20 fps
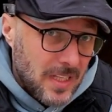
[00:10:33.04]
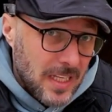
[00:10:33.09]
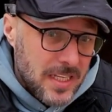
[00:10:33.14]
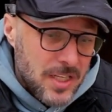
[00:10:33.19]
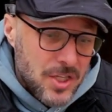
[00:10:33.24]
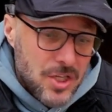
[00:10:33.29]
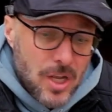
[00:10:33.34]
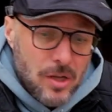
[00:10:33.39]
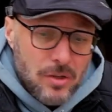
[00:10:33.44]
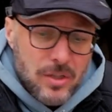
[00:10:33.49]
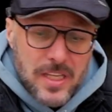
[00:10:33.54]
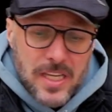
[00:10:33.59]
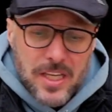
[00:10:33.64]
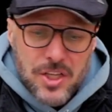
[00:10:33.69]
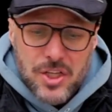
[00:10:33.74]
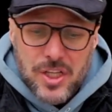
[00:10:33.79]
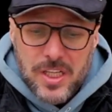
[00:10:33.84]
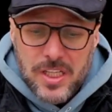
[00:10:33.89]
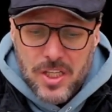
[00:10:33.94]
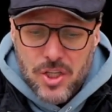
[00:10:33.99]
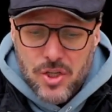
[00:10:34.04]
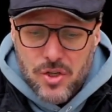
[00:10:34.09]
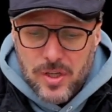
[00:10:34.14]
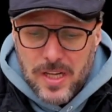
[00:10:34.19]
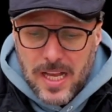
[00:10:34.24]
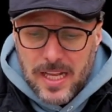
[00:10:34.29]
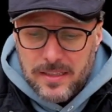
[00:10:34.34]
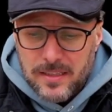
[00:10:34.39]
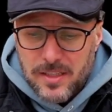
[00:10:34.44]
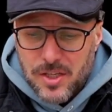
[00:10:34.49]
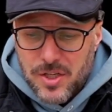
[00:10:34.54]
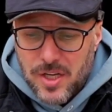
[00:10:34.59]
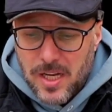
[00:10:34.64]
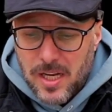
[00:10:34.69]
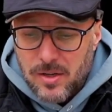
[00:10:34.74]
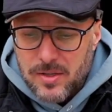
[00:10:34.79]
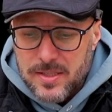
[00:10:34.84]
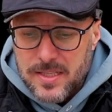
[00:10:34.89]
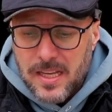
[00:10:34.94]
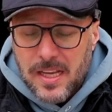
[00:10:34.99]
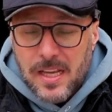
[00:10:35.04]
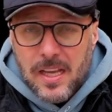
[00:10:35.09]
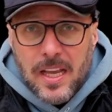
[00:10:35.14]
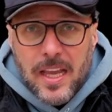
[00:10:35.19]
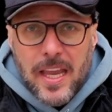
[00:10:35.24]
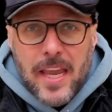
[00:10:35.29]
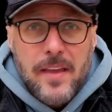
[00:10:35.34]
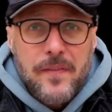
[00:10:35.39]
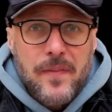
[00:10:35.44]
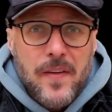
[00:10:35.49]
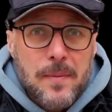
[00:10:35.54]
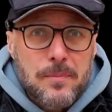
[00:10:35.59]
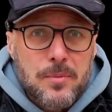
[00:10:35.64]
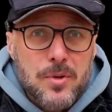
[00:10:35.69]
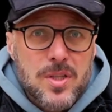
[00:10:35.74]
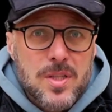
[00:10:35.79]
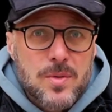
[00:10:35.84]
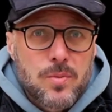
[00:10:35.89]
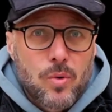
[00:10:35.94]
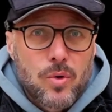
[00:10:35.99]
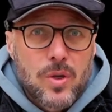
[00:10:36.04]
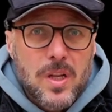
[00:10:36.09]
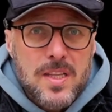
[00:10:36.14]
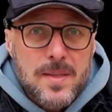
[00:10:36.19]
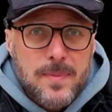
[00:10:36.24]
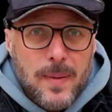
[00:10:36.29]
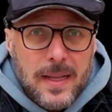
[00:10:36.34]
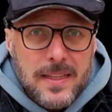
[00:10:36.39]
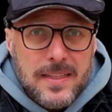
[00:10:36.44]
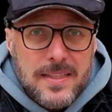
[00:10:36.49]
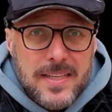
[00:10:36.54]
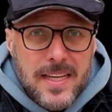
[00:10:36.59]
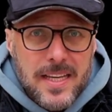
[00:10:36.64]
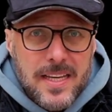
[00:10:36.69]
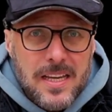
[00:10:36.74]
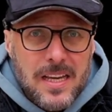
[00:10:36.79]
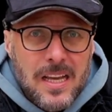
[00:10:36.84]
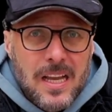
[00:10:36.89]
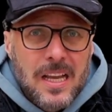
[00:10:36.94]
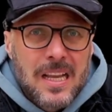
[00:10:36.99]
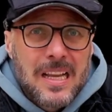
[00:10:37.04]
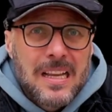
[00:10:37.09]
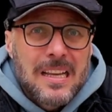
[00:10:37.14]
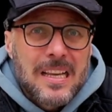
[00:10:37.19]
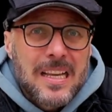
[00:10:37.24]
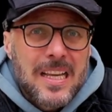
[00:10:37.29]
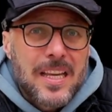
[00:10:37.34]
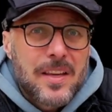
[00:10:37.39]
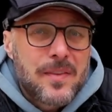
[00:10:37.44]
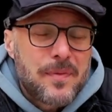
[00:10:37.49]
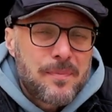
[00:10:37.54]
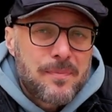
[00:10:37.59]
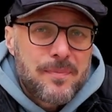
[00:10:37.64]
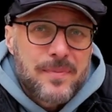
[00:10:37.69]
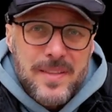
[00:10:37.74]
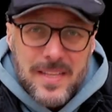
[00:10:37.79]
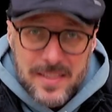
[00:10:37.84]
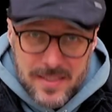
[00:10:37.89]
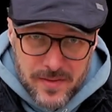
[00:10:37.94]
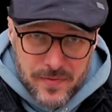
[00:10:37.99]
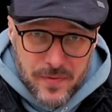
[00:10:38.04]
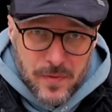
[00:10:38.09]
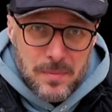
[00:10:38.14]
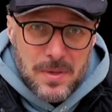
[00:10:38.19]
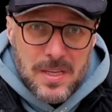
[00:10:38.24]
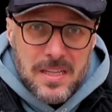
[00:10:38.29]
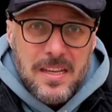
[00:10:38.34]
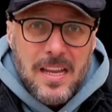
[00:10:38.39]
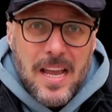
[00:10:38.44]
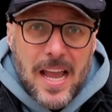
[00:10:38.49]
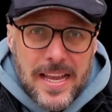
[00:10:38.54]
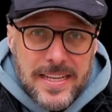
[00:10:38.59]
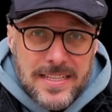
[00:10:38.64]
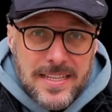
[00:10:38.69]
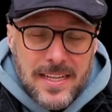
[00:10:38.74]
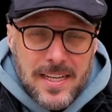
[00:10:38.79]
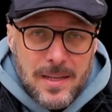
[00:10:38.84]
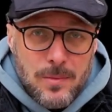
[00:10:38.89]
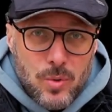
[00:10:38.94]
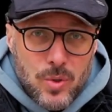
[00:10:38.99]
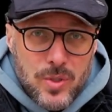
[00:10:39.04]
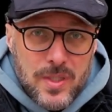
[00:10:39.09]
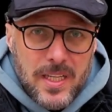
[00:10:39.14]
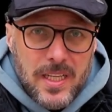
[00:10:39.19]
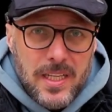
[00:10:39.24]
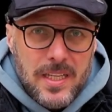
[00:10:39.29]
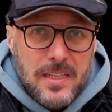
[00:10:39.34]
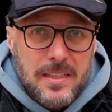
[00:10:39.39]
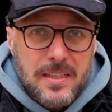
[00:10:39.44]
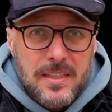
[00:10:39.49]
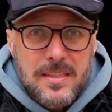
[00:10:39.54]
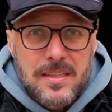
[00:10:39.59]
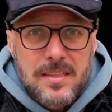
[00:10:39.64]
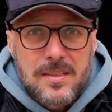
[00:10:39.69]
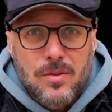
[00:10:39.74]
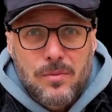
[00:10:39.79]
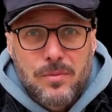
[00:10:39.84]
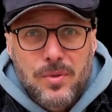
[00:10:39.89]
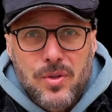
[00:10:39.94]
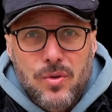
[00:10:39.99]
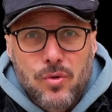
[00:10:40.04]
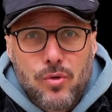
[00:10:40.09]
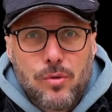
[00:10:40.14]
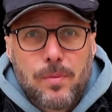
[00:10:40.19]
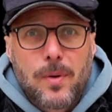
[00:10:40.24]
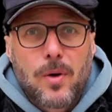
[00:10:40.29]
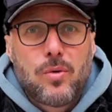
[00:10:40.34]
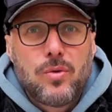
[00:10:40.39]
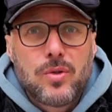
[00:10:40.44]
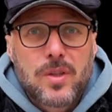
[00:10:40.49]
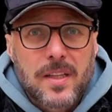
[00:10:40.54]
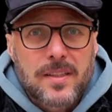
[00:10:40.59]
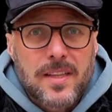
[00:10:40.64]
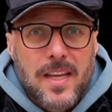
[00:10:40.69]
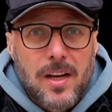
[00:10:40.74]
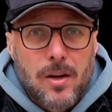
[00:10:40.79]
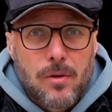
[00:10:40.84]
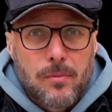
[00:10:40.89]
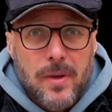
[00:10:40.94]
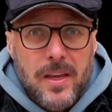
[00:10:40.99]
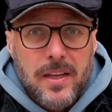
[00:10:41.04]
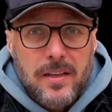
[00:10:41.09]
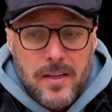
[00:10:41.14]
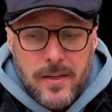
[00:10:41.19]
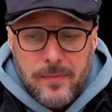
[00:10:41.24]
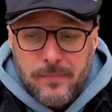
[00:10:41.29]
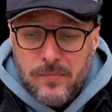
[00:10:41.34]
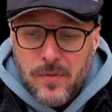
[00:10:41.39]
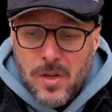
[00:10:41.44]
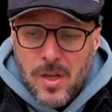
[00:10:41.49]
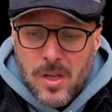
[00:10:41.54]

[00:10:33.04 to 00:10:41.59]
Hier schaut die Geschichte schon anders aus. Er fährt bloß 220. Ich, das ist für mich die Reiselimousine, die ist so mit über 100 Kilometer.